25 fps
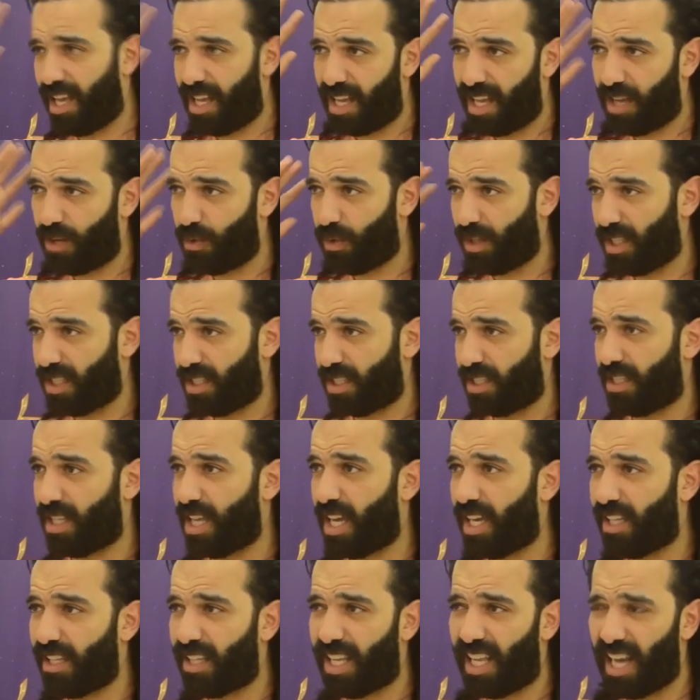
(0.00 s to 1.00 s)
آه،
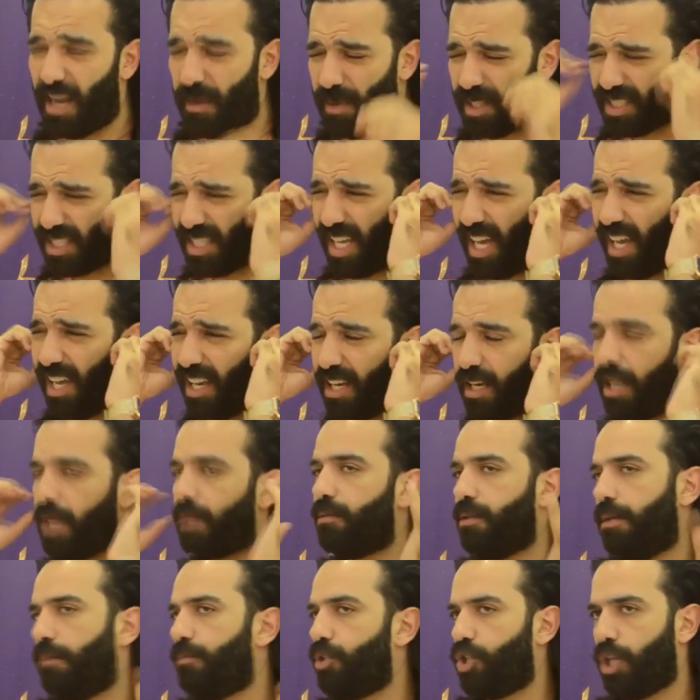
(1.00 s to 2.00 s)
وازاي ده لابس حل لا
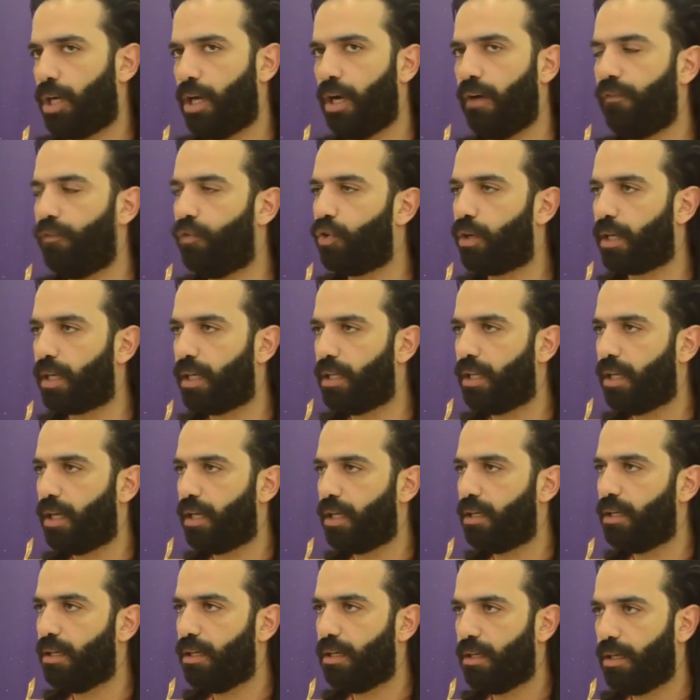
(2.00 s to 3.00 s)
يعني مش هافور كده
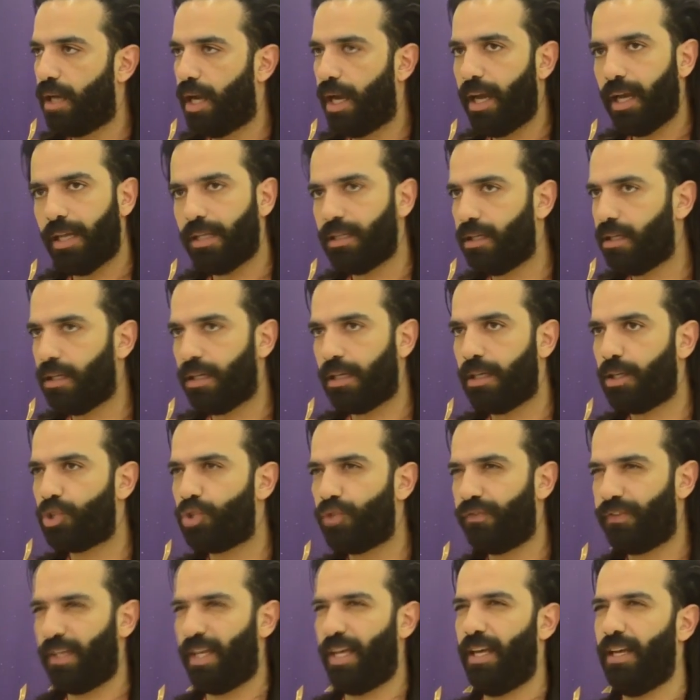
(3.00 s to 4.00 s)
يعني عادي
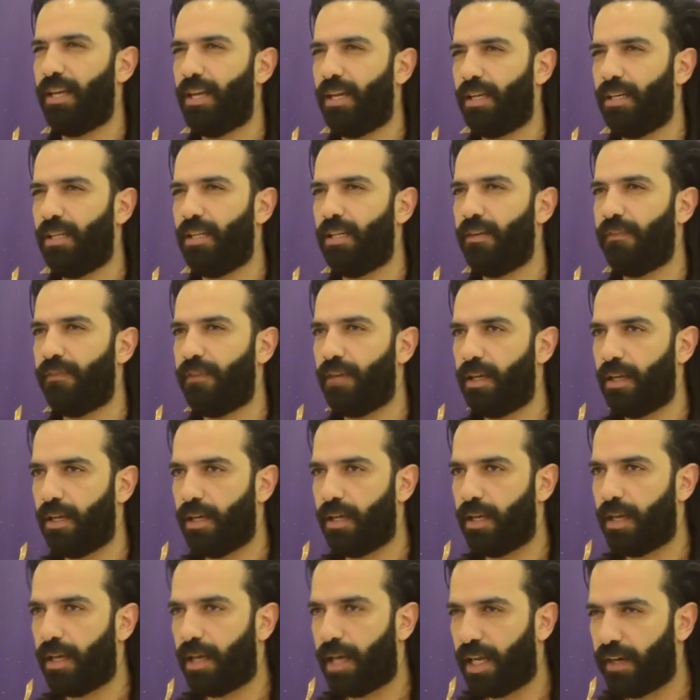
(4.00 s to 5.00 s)
شفت حاجه كده فعارف
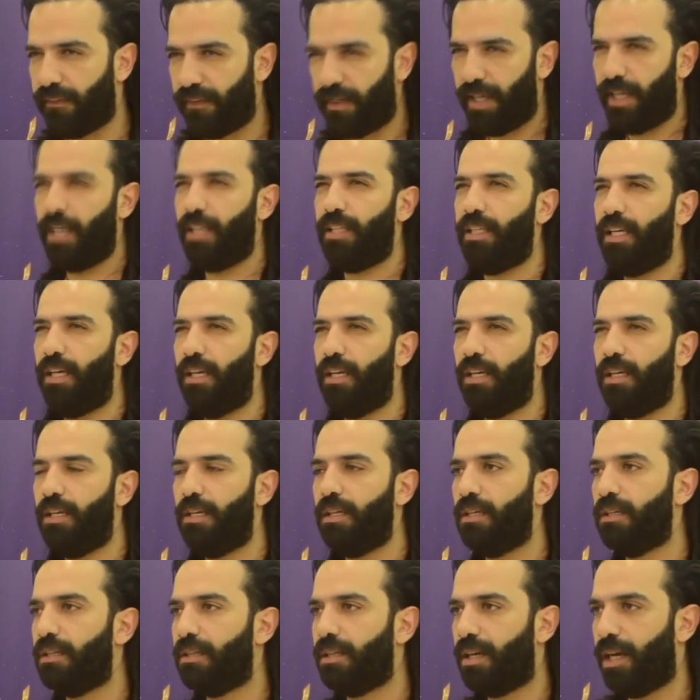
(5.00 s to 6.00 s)
يعني اللي هي دي
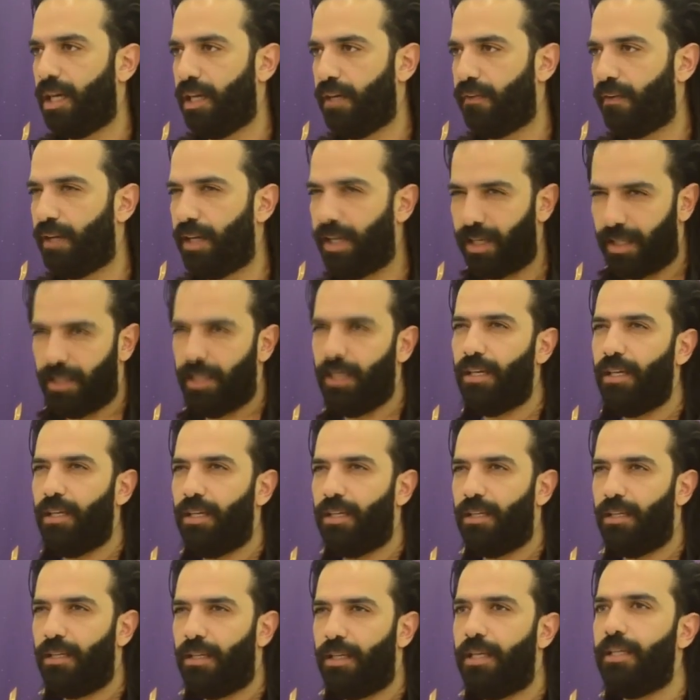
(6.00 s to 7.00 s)
عارف اللي هي دي
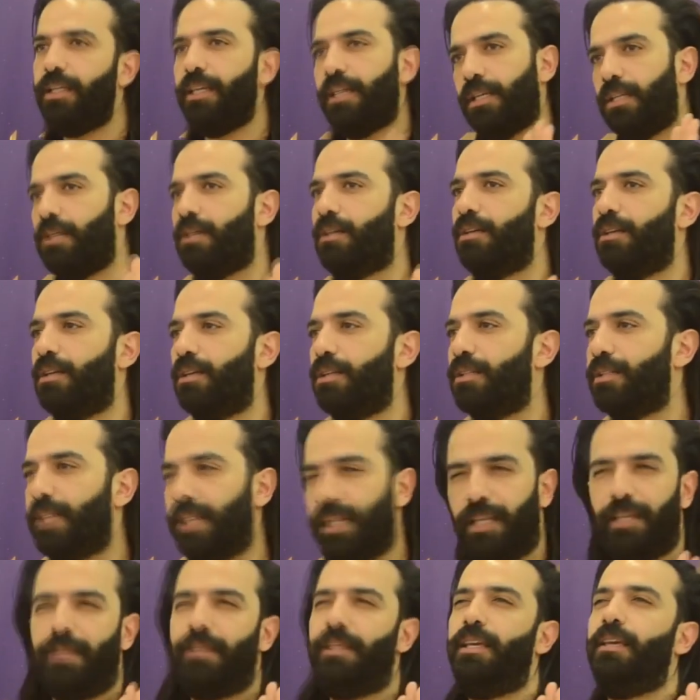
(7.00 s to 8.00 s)
هي دي كده خلاص
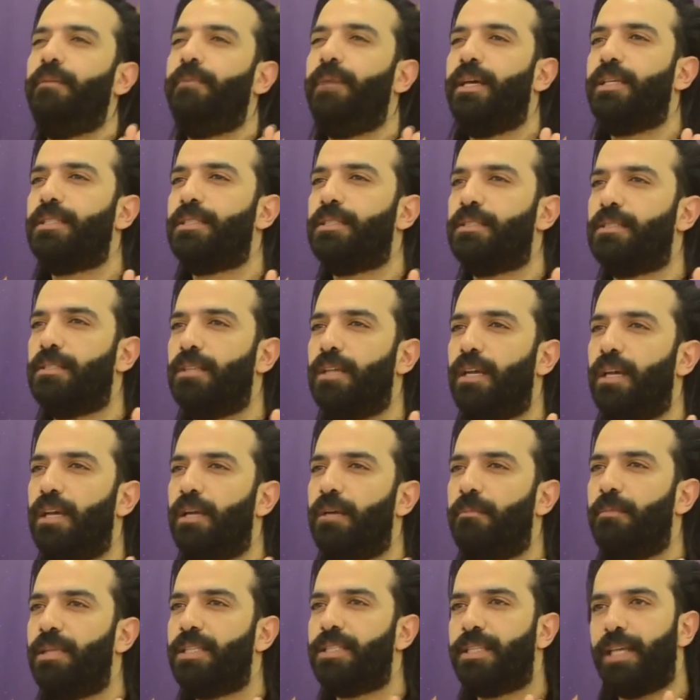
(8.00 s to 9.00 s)
دي دي بس اه.
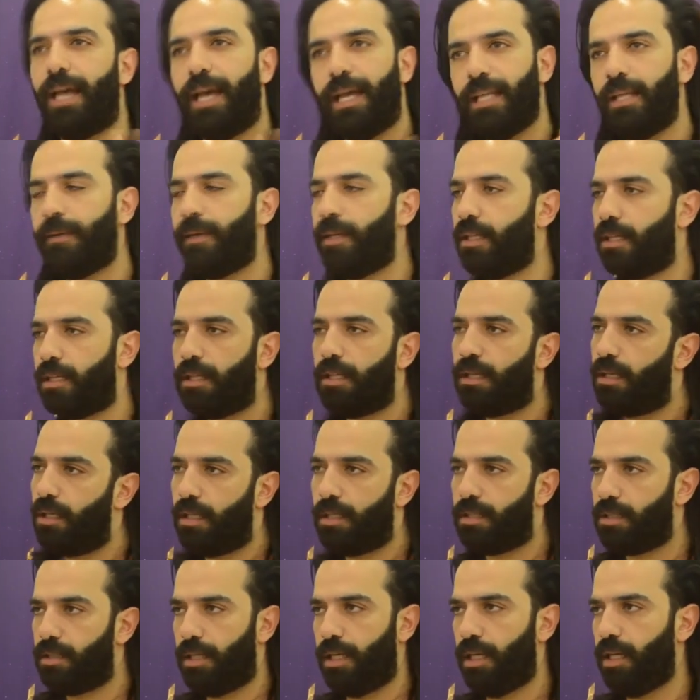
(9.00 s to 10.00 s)
بس عادي بعد كده
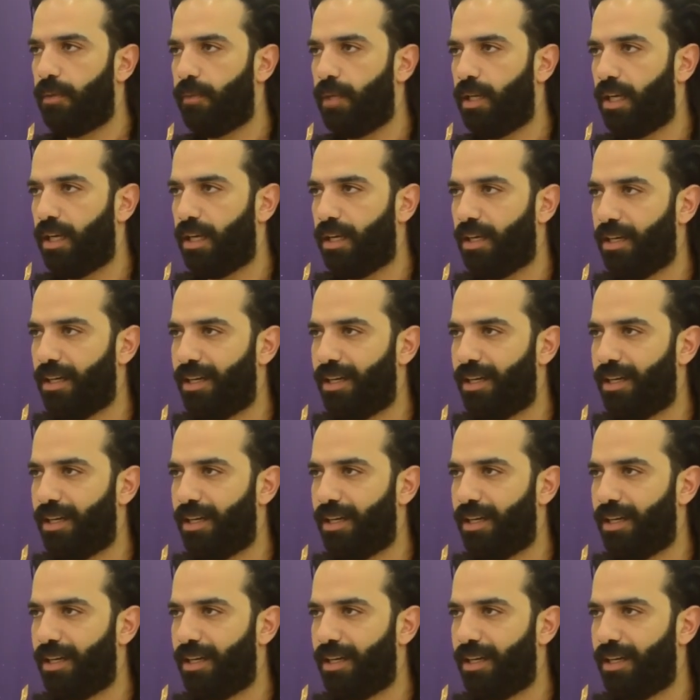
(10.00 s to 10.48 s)
خلاص هنعمل ايه